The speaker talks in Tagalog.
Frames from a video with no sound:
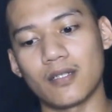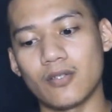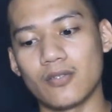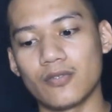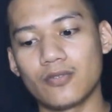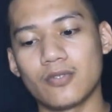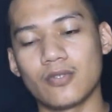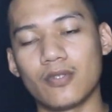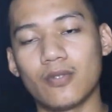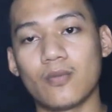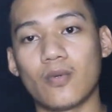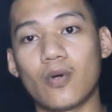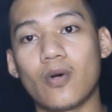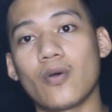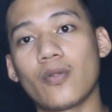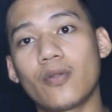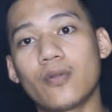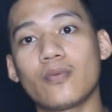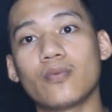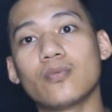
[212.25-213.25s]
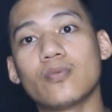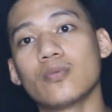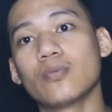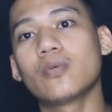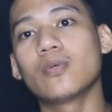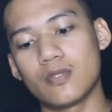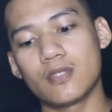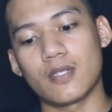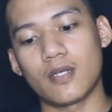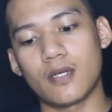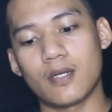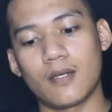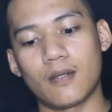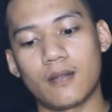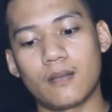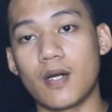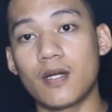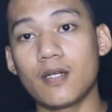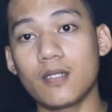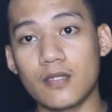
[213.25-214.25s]
and also the walkthrough sa
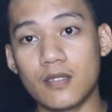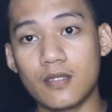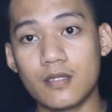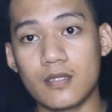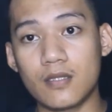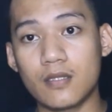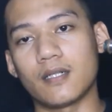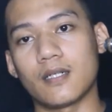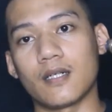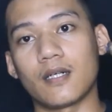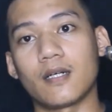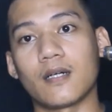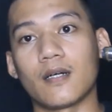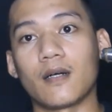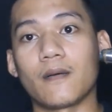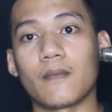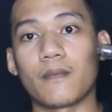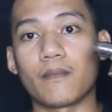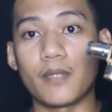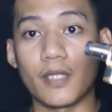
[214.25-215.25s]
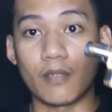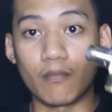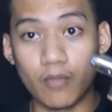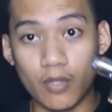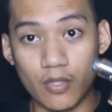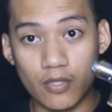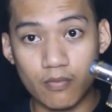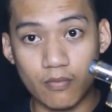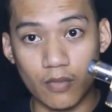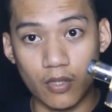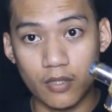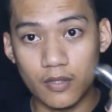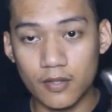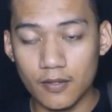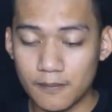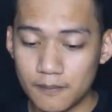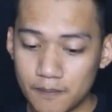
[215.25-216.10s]
parts ng uh, Big Boss mod.